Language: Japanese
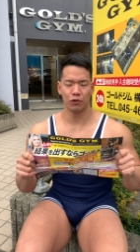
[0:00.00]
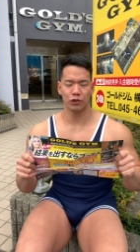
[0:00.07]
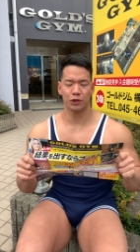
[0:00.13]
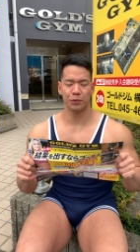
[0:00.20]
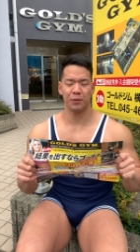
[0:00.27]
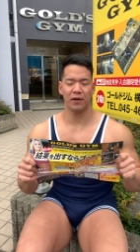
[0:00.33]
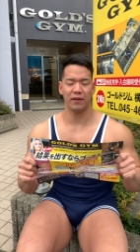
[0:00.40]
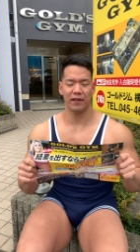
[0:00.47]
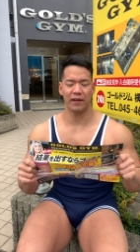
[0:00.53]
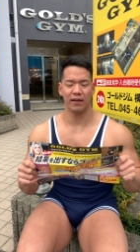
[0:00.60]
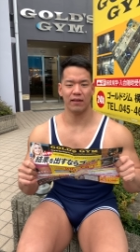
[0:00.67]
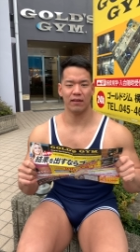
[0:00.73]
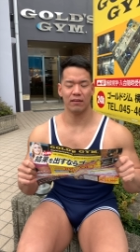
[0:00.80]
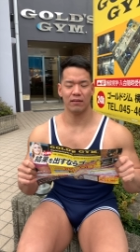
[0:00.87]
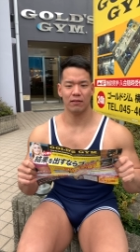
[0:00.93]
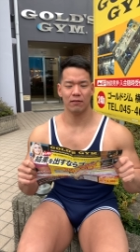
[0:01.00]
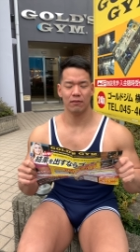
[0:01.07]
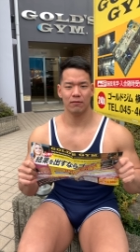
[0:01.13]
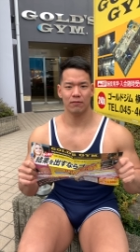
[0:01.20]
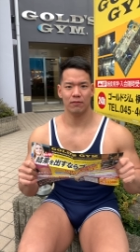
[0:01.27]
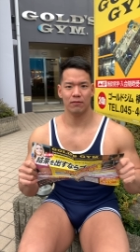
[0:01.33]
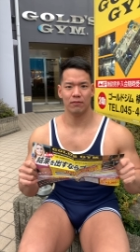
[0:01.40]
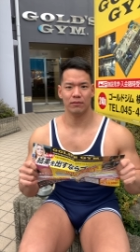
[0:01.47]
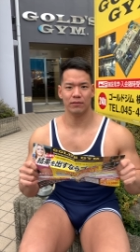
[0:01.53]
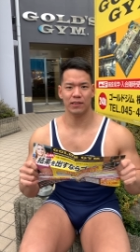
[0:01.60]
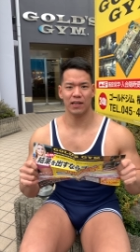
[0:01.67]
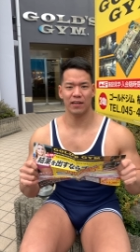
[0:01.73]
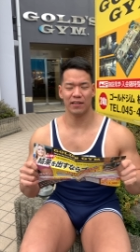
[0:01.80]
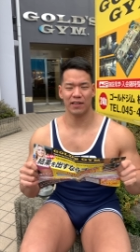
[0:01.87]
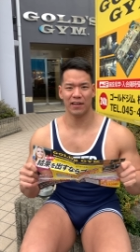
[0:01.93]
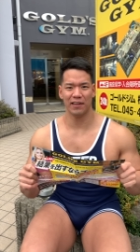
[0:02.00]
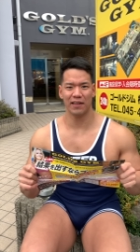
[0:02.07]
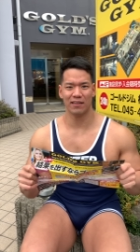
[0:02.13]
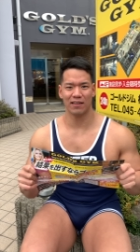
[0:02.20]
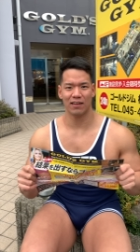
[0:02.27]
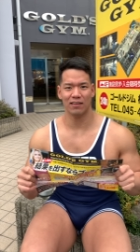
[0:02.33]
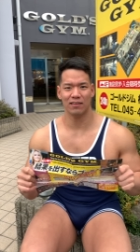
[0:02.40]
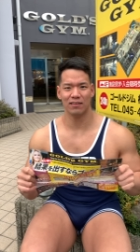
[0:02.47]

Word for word: 趣味はねじゃあやらないか